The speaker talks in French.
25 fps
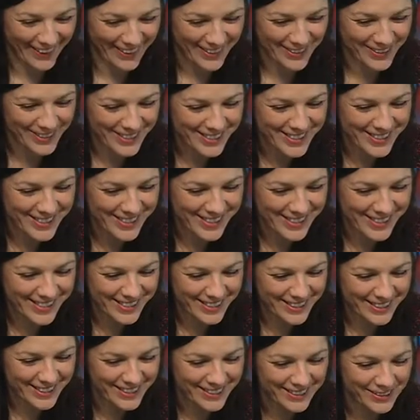
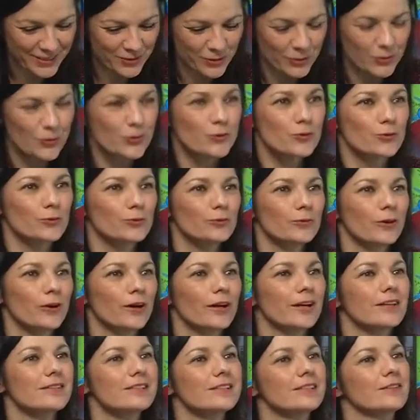L'Odyssée de
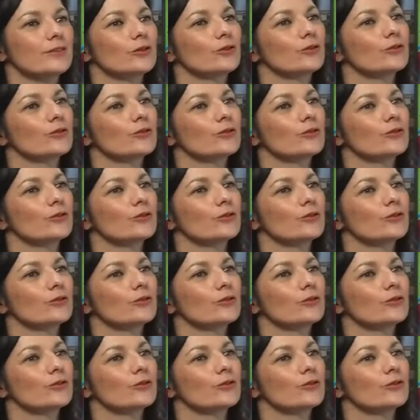Schumer, c'est